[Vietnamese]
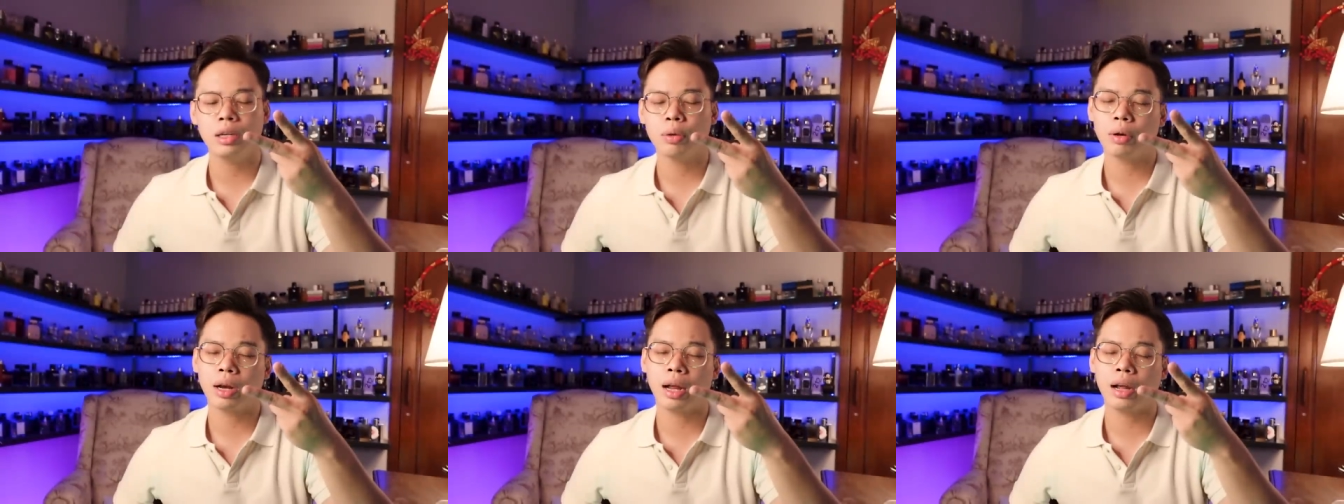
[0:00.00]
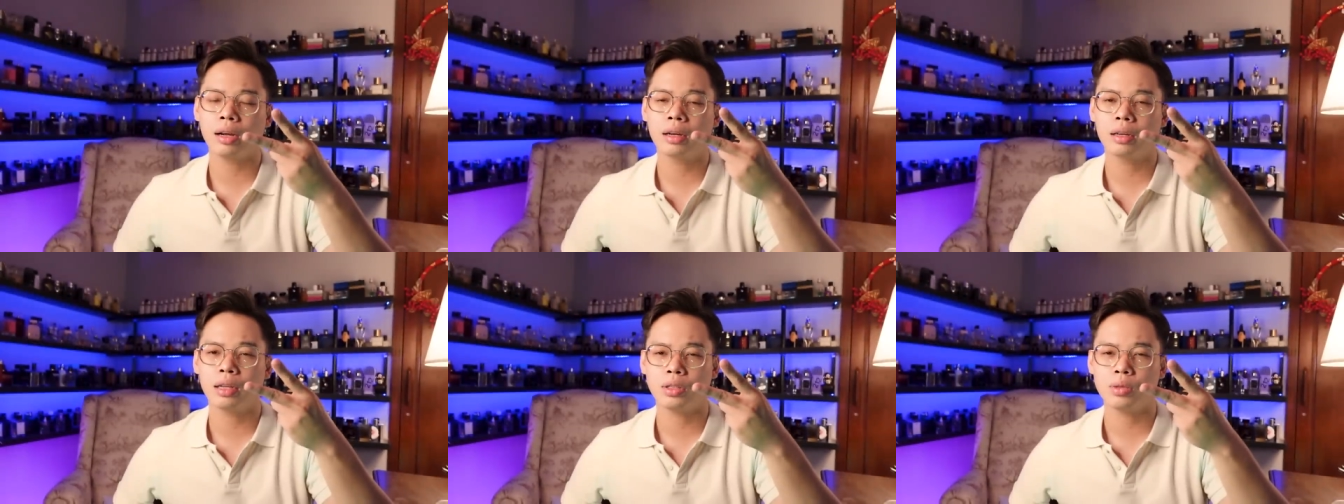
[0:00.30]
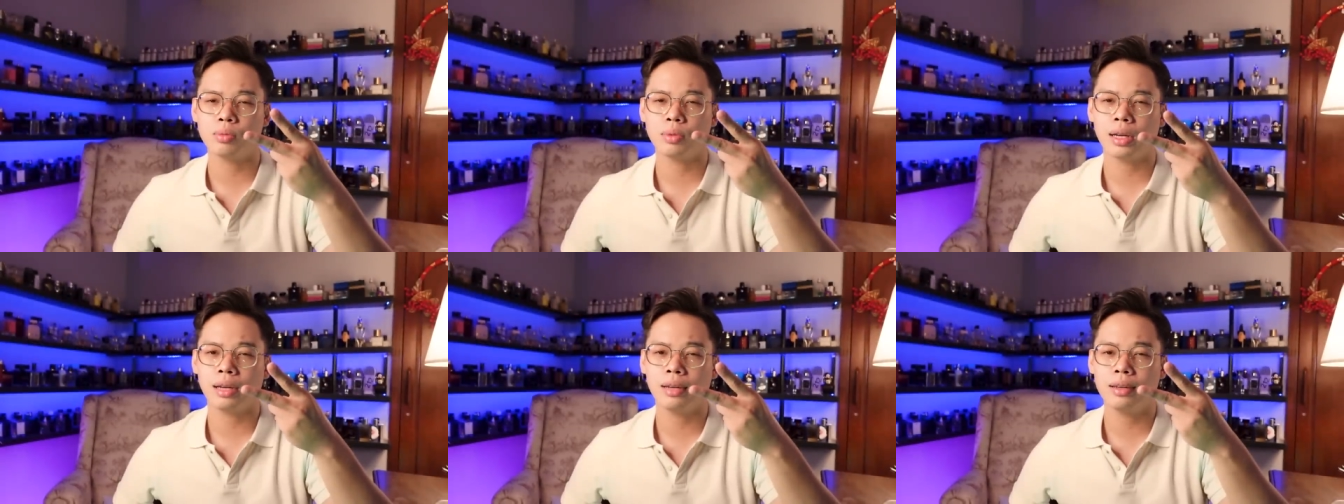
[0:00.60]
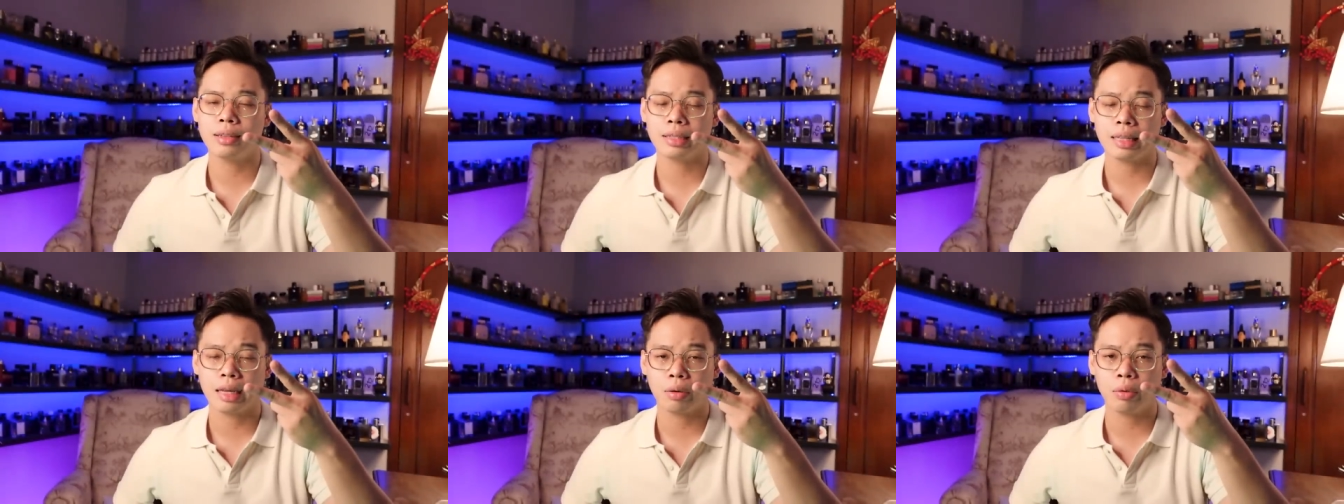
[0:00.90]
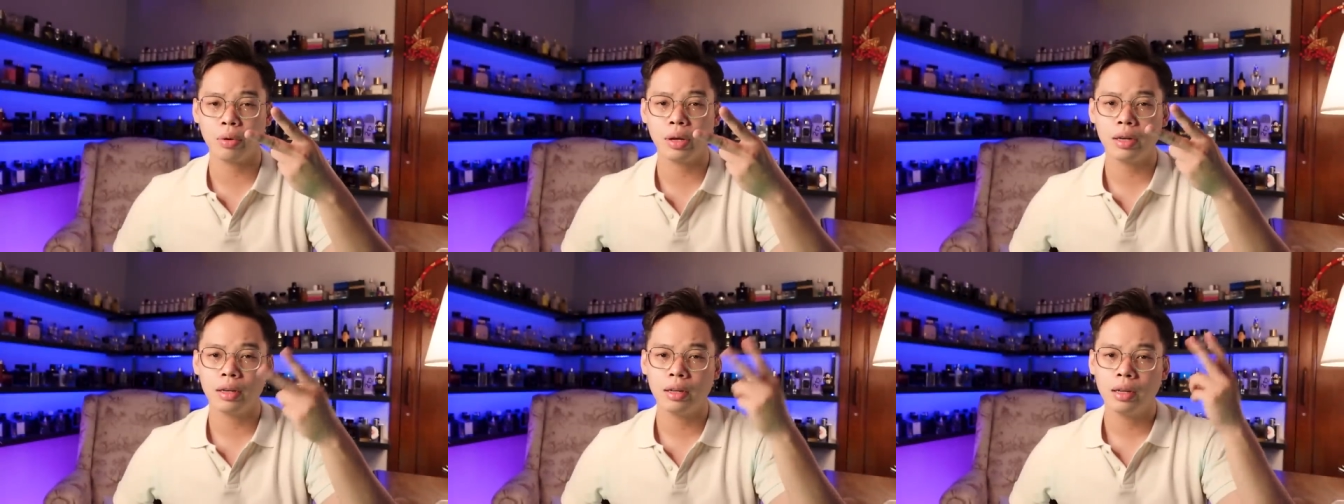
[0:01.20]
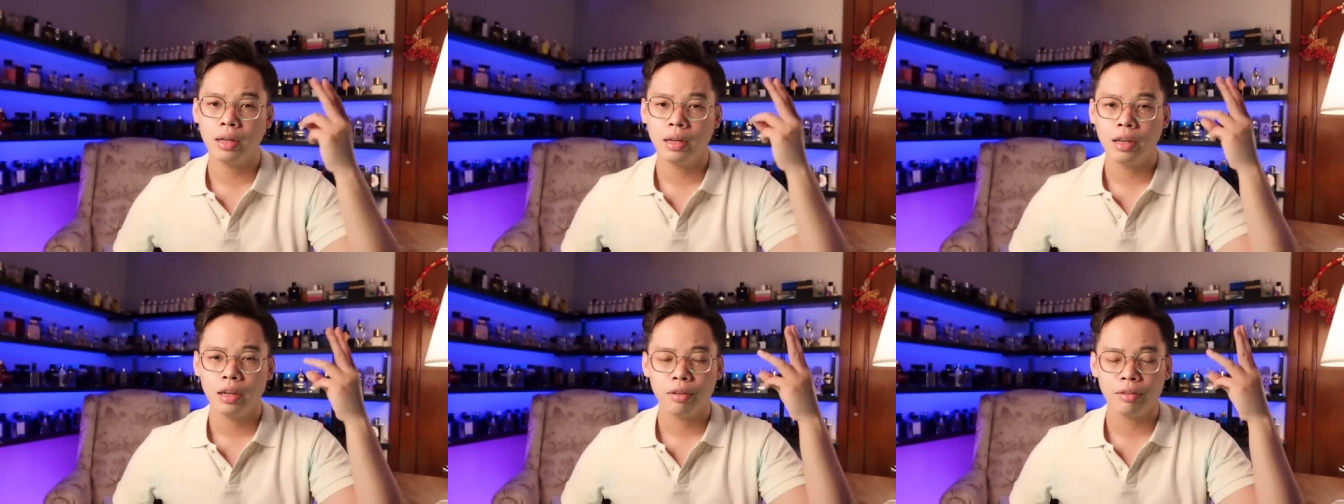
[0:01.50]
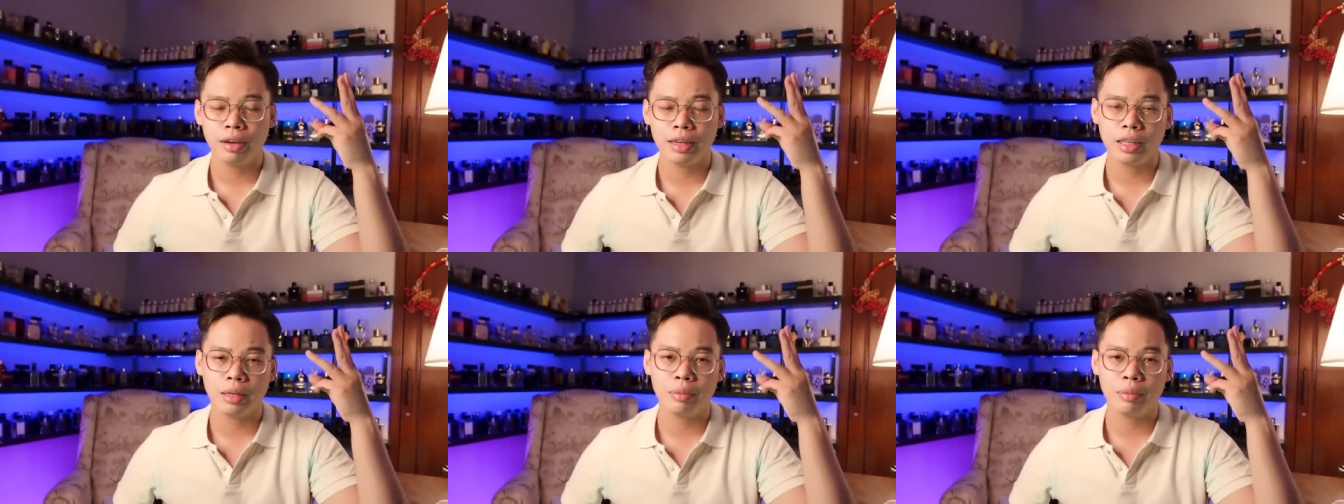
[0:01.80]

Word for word: hiệu năng thì chúng ta đã được giải quyết vậy